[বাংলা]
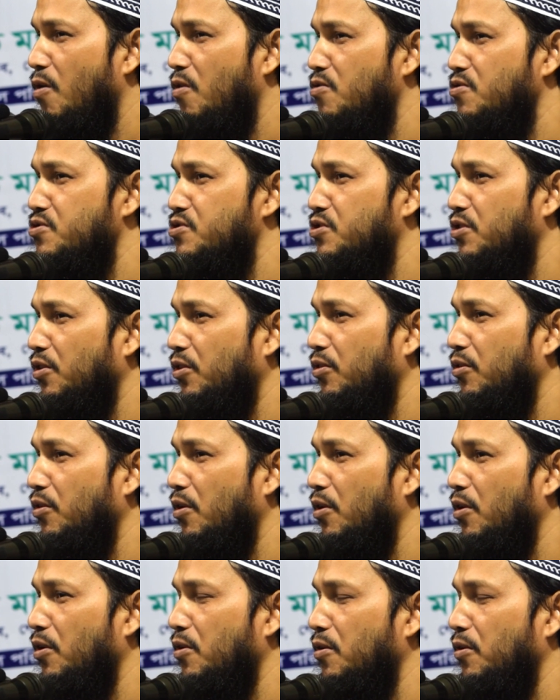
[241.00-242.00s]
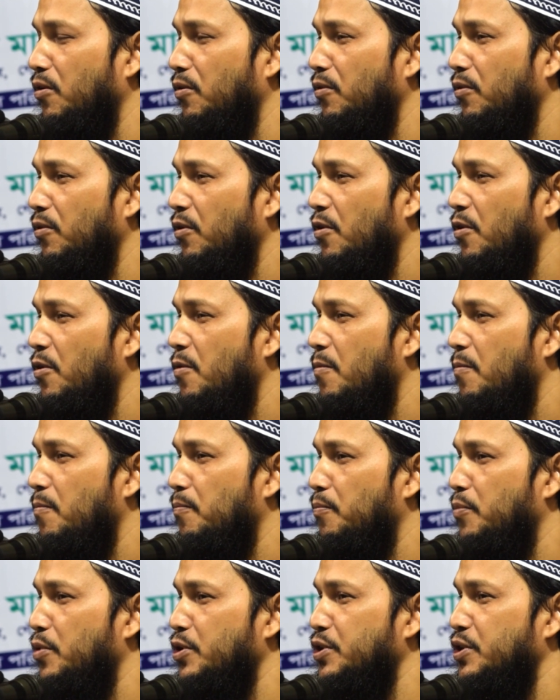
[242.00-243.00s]
উনসত্তর লক্ষ
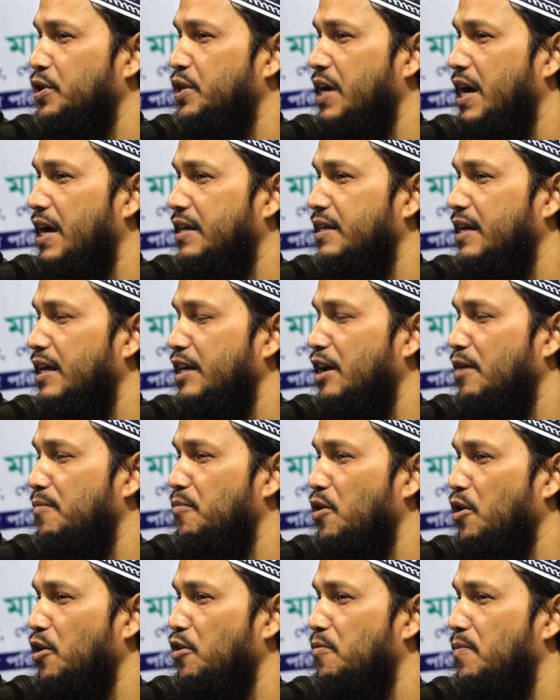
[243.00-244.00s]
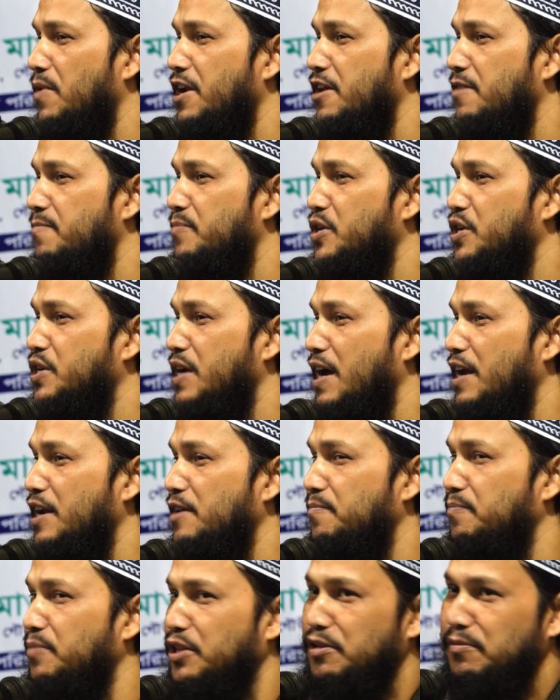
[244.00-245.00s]
পঞ্চাশ হাজার বর্গমানের বিশাল
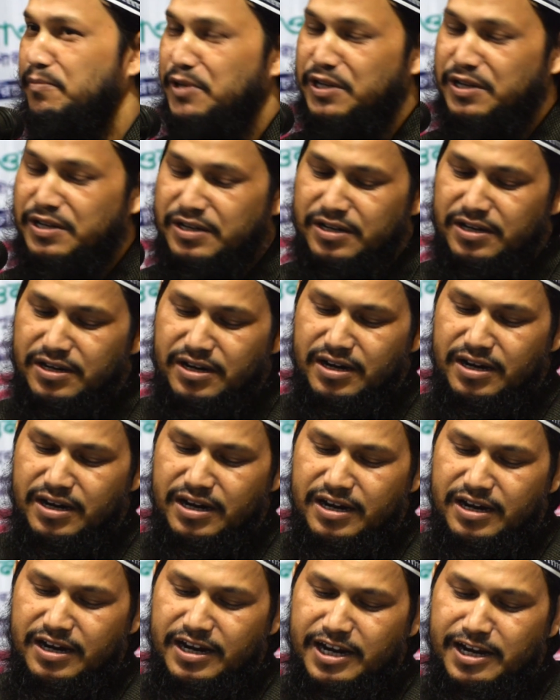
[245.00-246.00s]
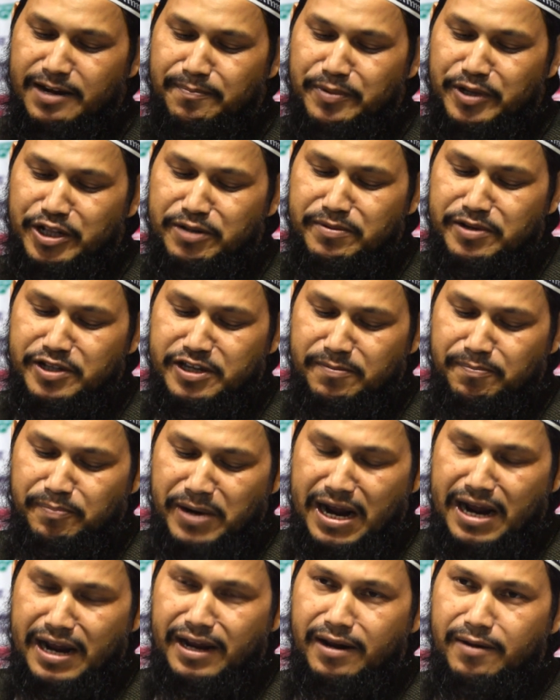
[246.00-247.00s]
এই পৃথিবী এই পৃথিবীতে
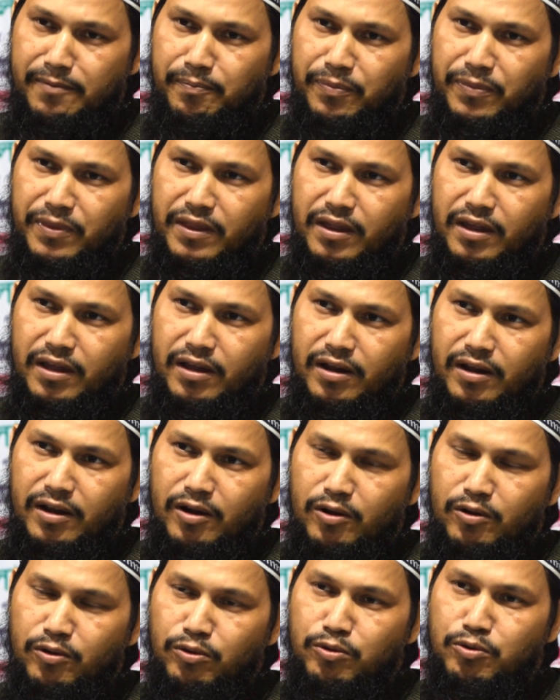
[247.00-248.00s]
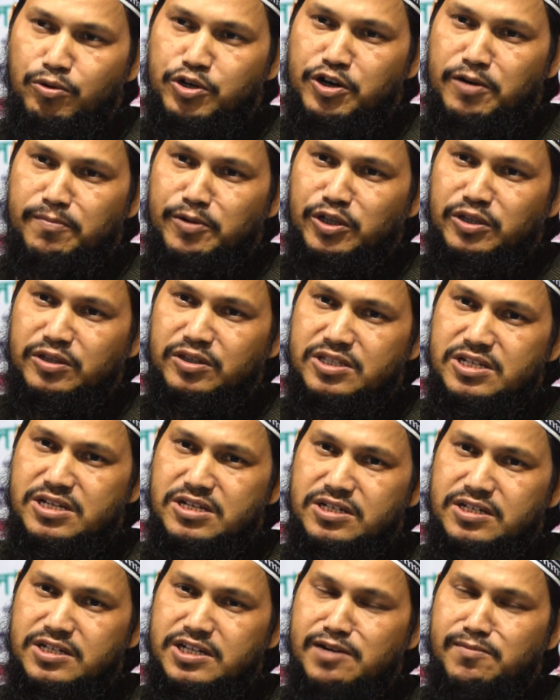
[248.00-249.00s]
প্রায় দুশো
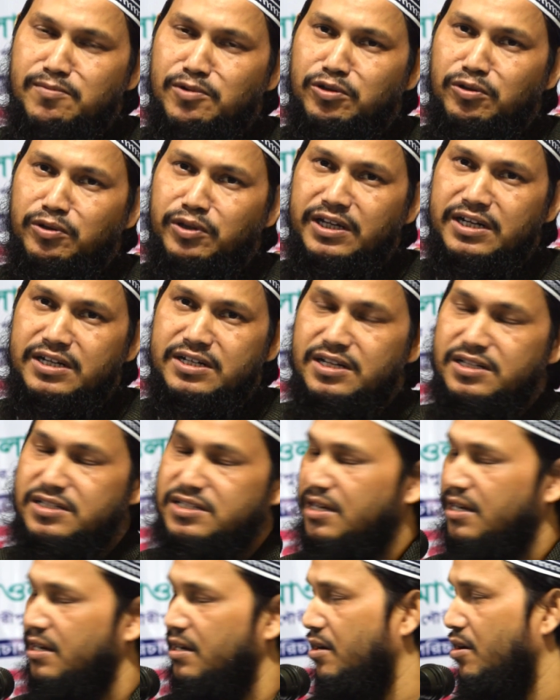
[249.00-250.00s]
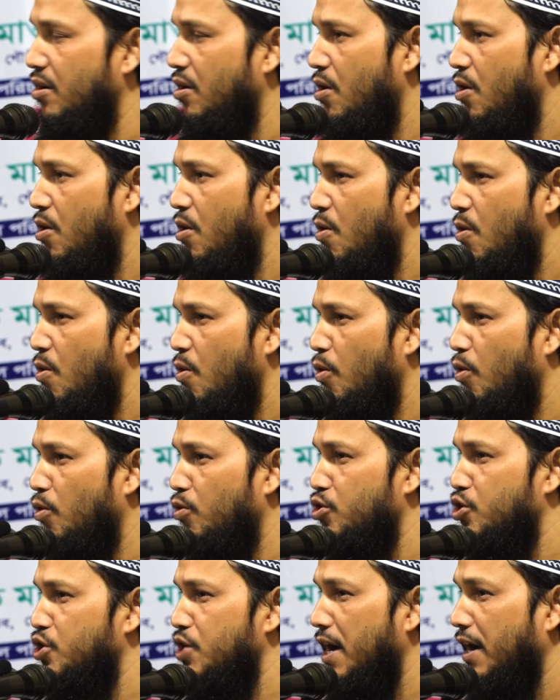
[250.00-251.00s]
বত্রিশটির মতো দেশ আছে
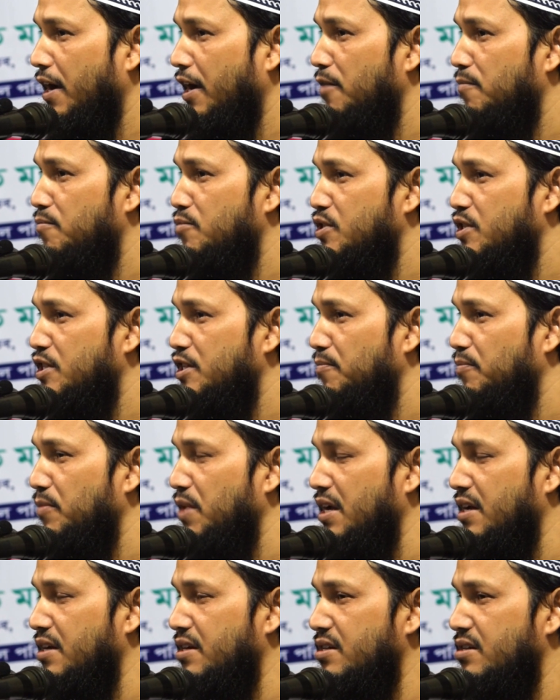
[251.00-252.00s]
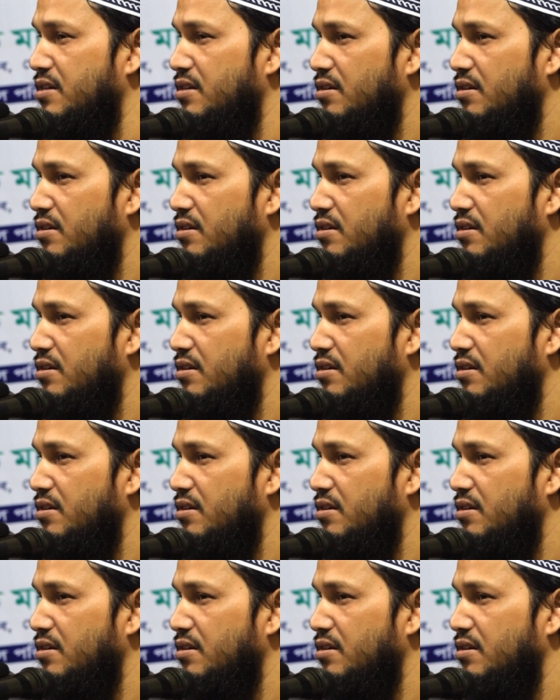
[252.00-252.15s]
উনষাটটি মুসলিম দেশ